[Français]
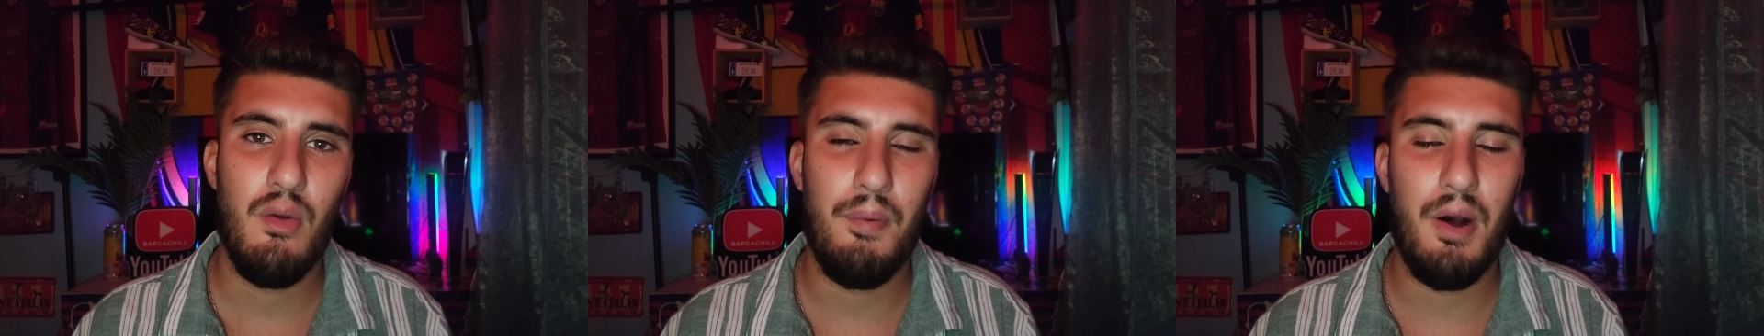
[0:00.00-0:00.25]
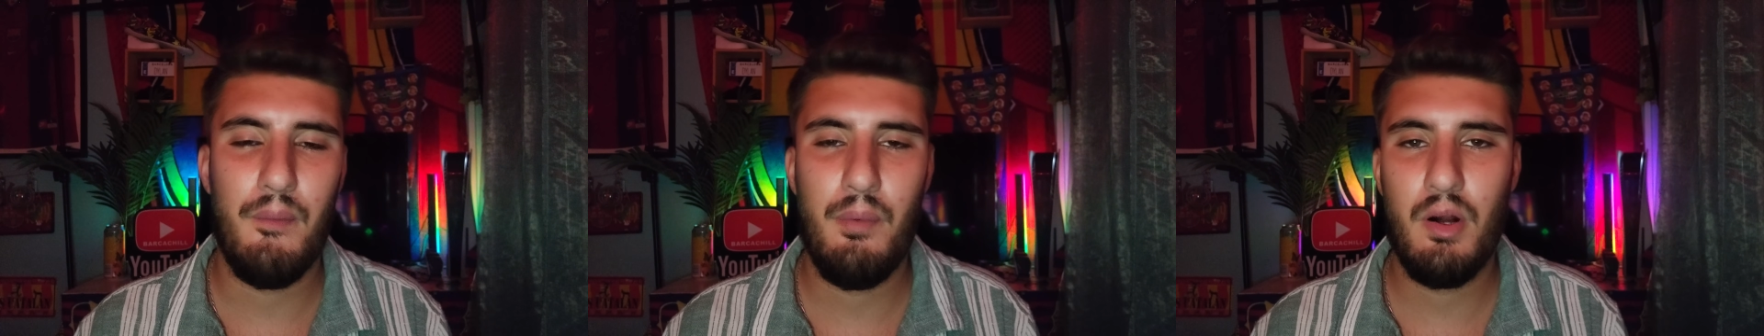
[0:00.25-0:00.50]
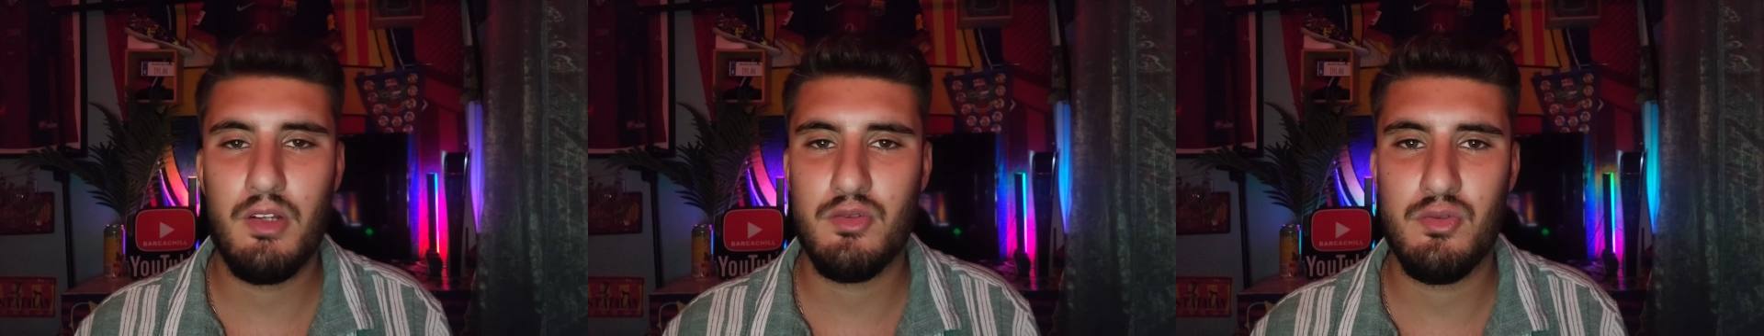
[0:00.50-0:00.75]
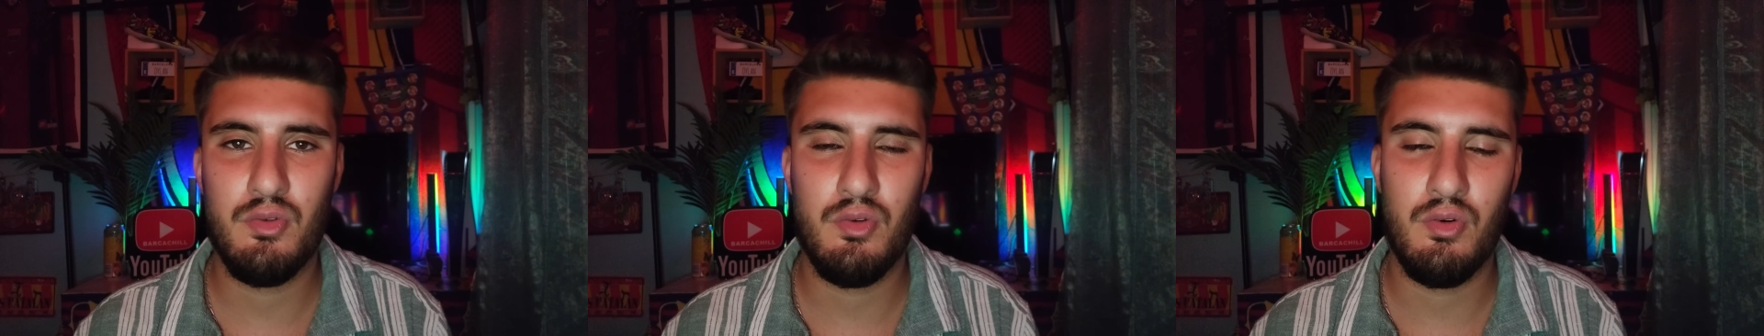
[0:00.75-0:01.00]
par rapport à
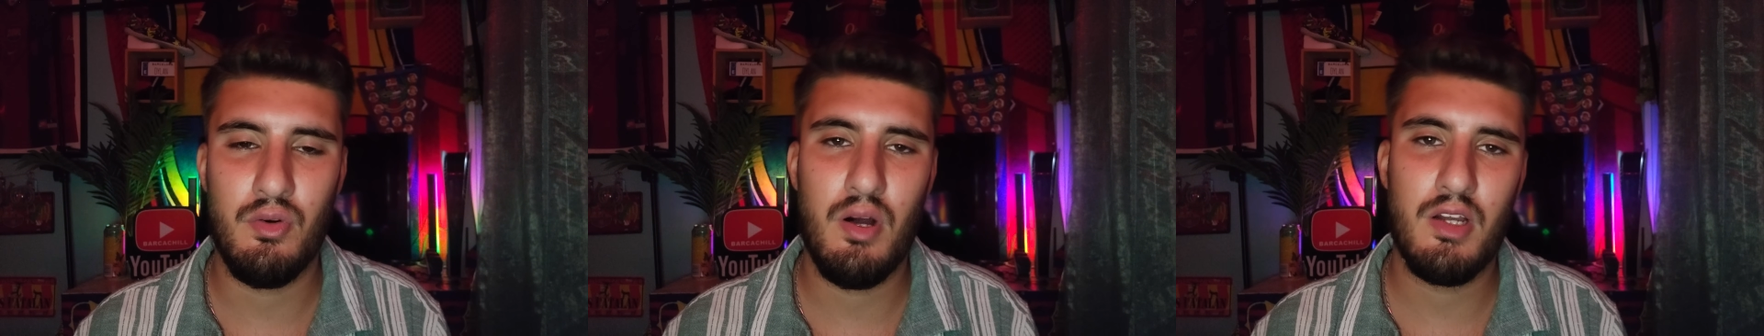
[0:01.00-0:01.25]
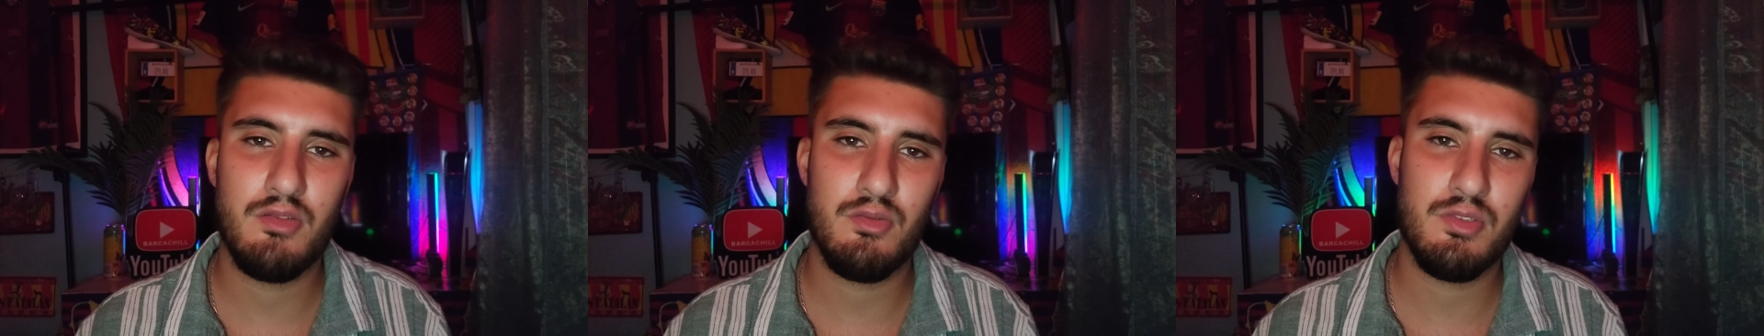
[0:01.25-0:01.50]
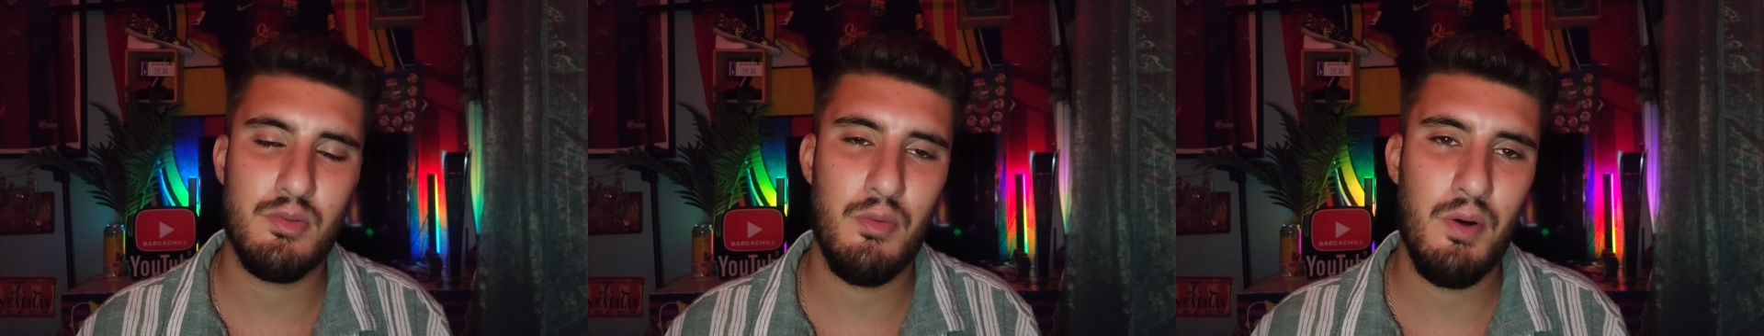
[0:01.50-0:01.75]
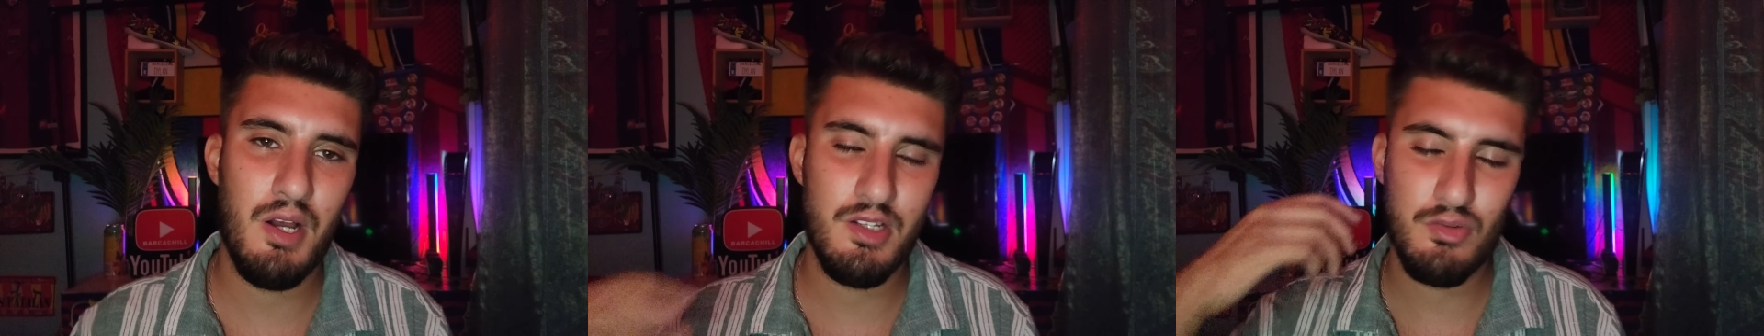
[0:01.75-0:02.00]
son, à son,
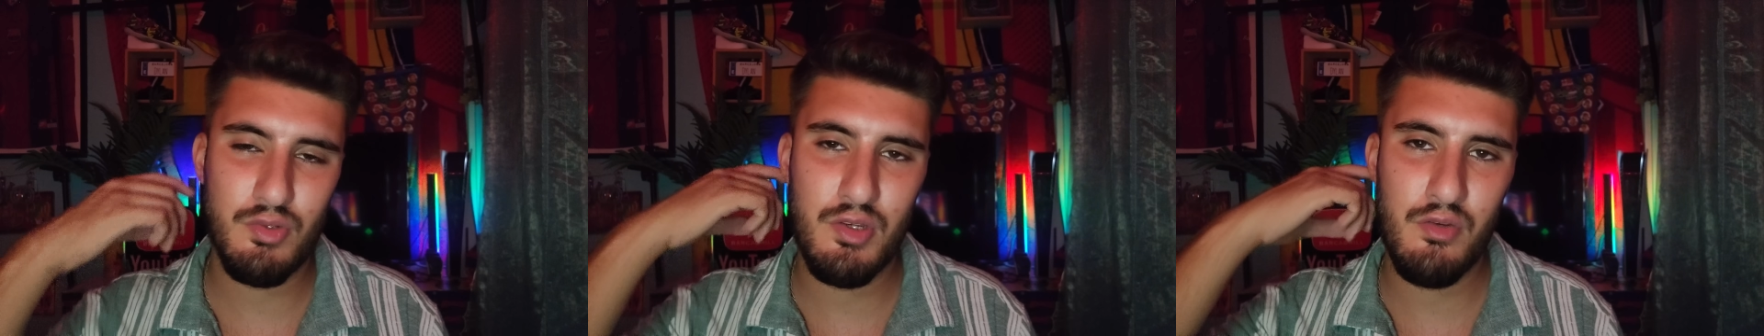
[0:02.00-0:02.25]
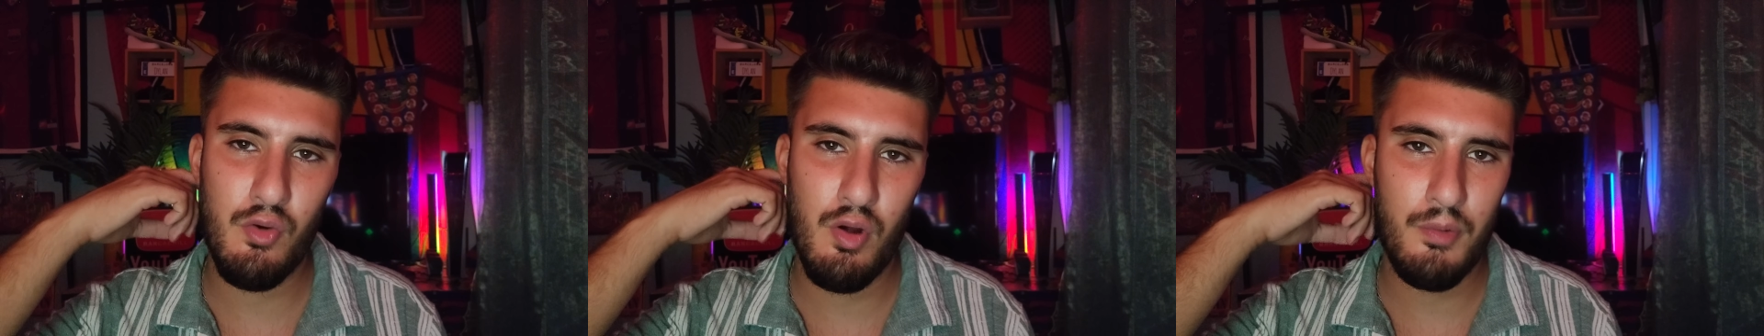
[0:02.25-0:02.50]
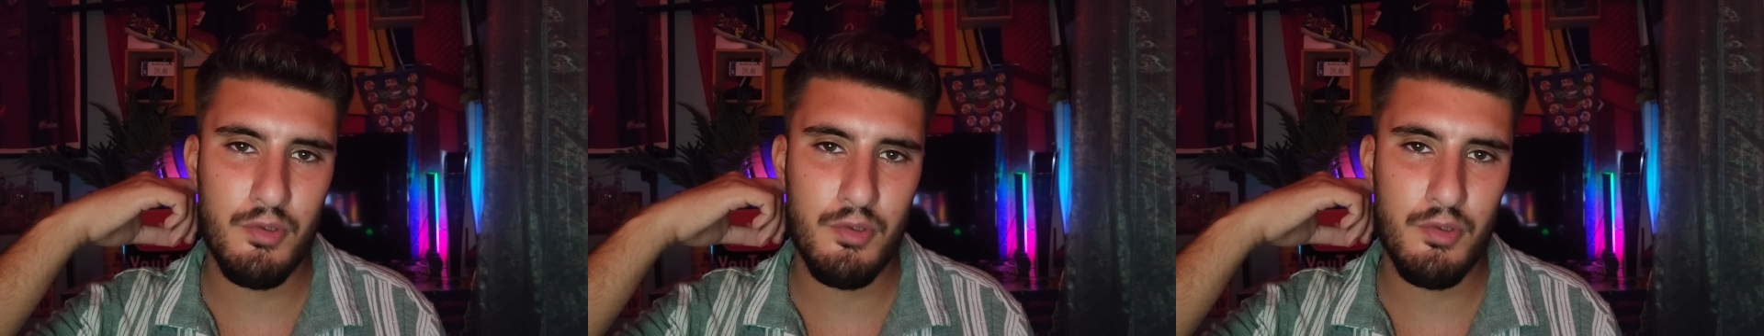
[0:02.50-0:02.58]
simplement à son niveau, hein.